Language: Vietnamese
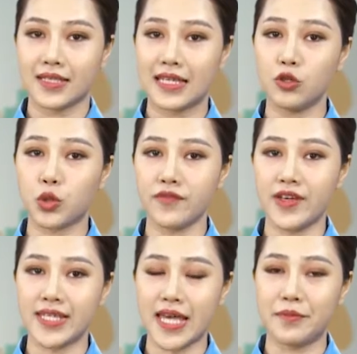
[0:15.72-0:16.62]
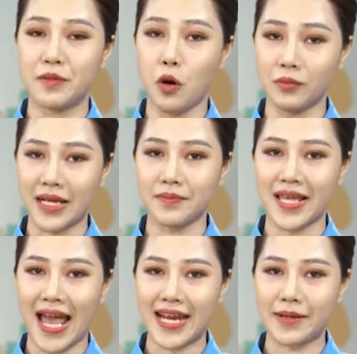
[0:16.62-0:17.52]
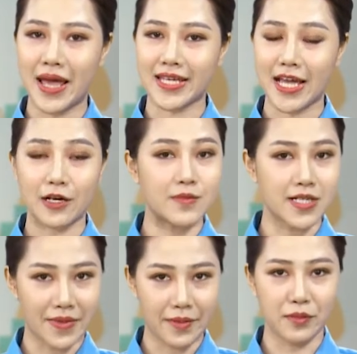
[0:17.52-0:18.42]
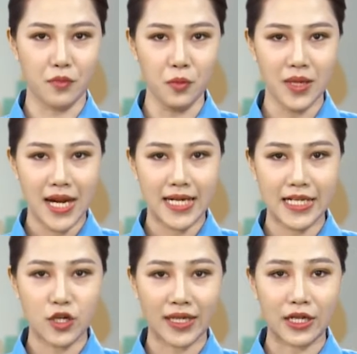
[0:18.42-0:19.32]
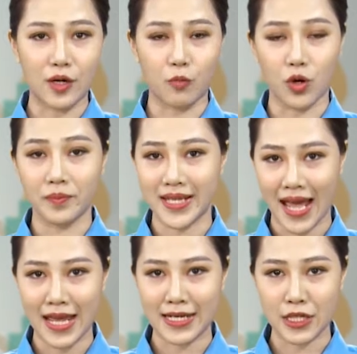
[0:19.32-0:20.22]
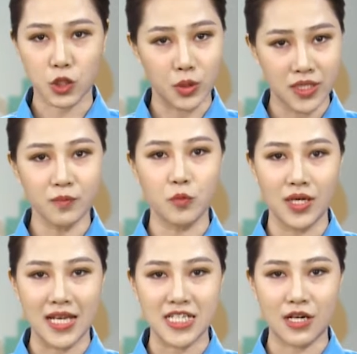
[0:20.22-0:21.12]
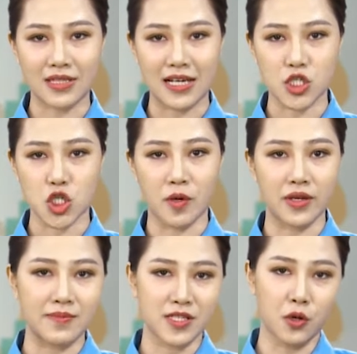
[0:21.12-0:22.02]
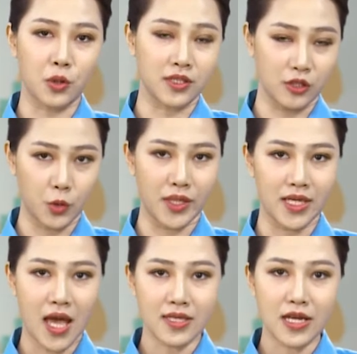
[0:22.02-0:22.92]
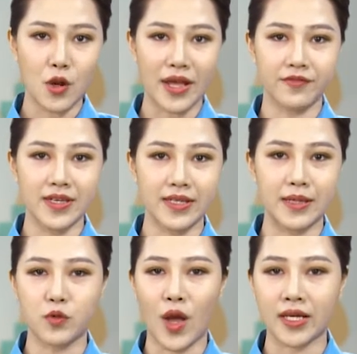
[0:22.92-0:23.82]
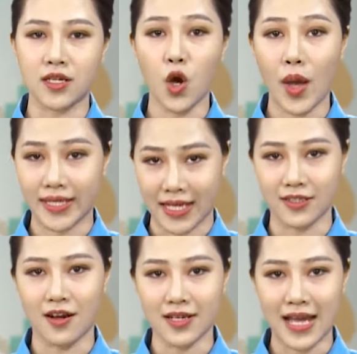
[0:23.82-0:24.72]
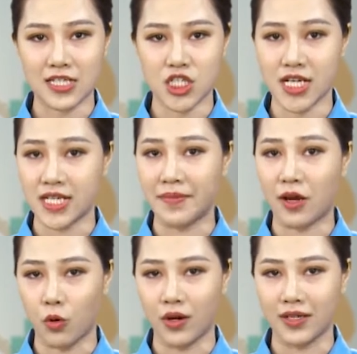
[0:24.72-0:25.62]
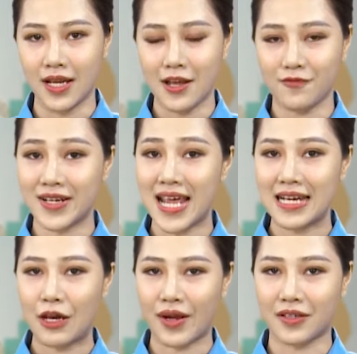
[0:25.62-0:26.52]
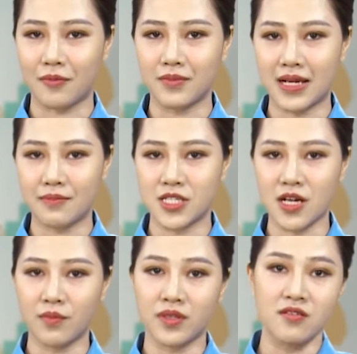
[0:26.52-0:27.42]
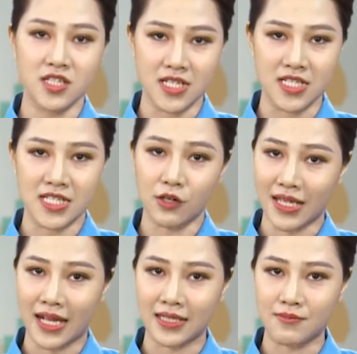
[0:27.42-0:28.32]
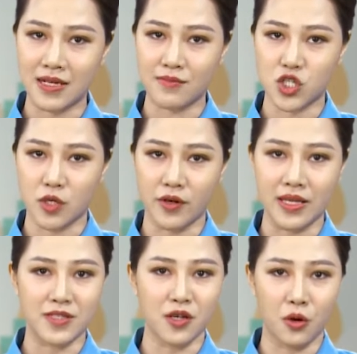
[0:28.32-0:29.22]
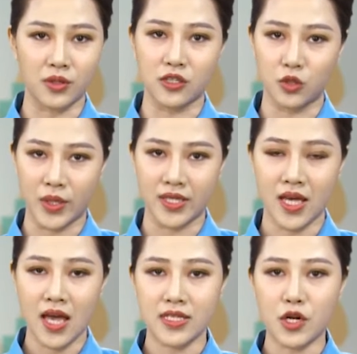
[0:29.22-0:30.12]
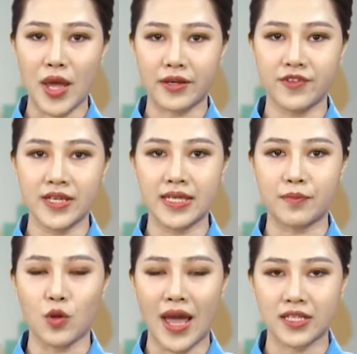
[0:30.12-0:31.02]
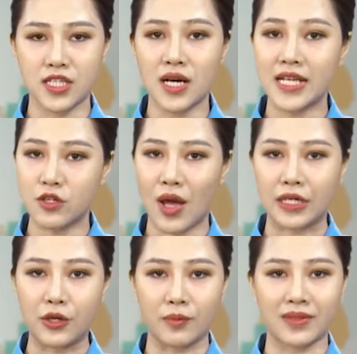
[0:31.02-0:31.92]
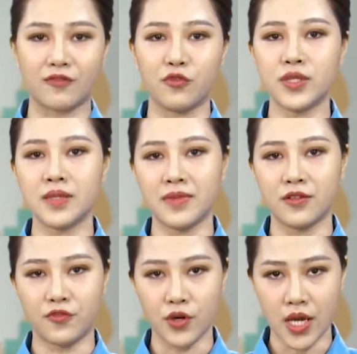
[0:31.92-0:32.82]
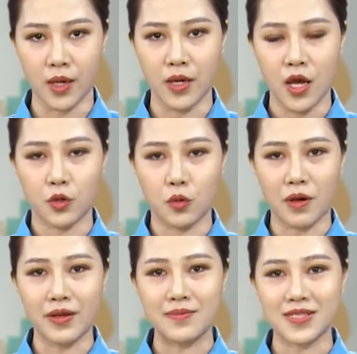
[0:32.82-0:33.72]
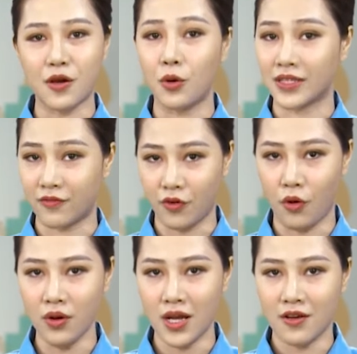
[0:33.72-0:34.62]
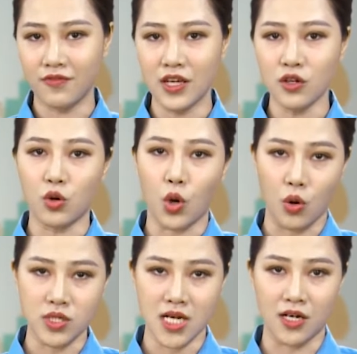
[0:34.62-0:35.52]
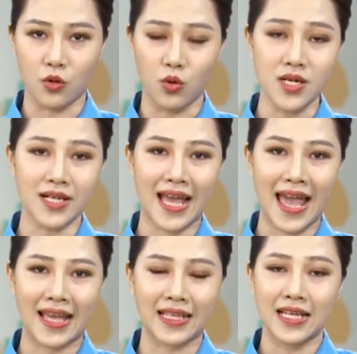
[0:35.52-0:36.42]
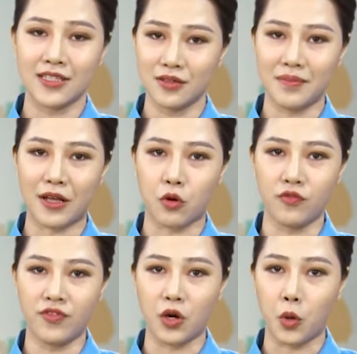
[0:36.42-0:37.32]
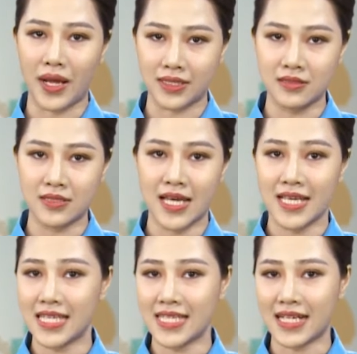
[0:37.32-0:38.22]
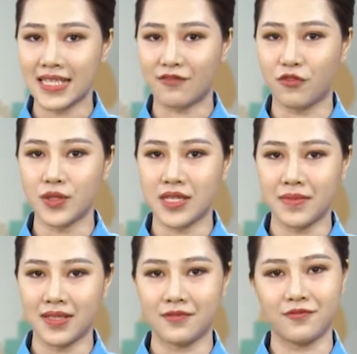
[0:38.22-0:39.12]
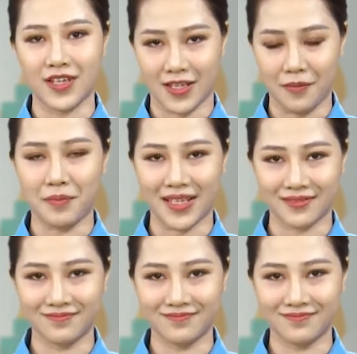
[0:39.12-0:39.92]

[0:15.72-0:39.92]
Kính thưa quý vị, ngày mười bốn tháng mười hai năm hai nghìn không trăm hai mươi mốt, Liên đoàn Lao động quận mười hai đã tổ chức buổi lễ trao tặng sổ bảo hiểm xã hội tự nguyện cho đoàn viên nghiệp đoàn có hoàn cảnh khó khăn trên địa bàn quận. Và đây là hoạt động nằm trong chương trình trao tặng năm trăm sổ bảo hiểm xã hội tự nguyện cho đoàn viên nghiệp đoàn do Liên đoàn Lao động thành phố Hồ Chí Minh phối hợp cùng Bảo hiểm xã hội thành phố với nguồn hỗ trợ của Ngân hàng Thương mại Cổ phần Ngoại thương chi nhánh thành phố Hồ Chí Minh Vietcombank.